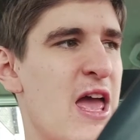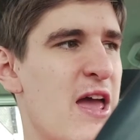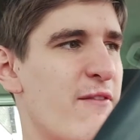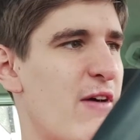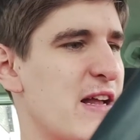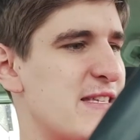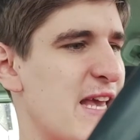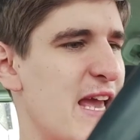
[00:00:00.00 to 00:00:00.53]

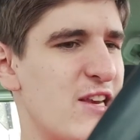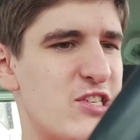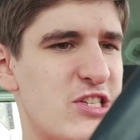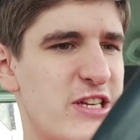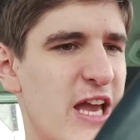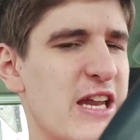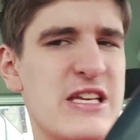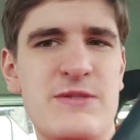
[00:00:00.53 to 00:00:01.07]
weil es echt
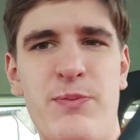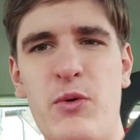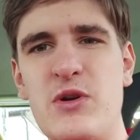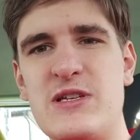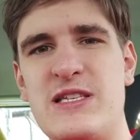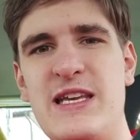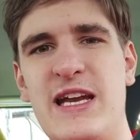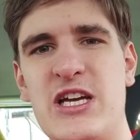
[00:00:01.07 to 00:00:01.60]
jedes
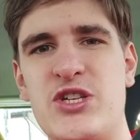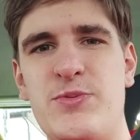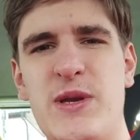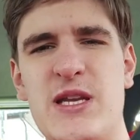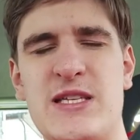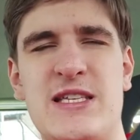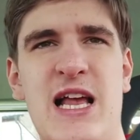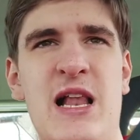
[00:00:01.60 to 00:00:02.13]
Bundesligaspiel
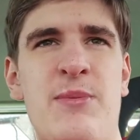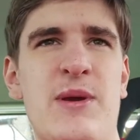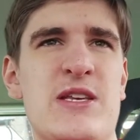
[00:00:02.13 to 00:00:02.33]
dasselbe